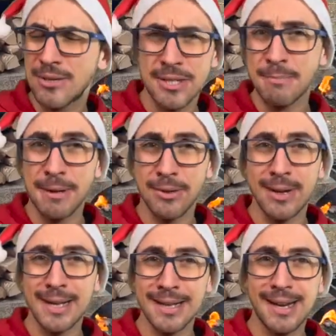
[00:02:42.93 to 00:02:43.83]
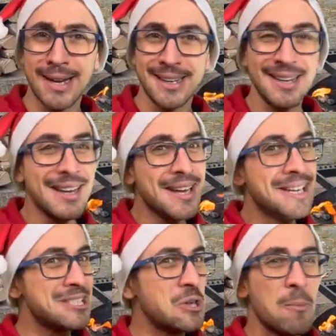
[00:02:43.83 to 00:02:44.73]
rispetto agli altri anni,
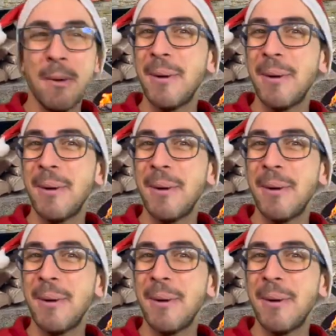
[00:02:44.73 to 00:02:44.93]
insomma per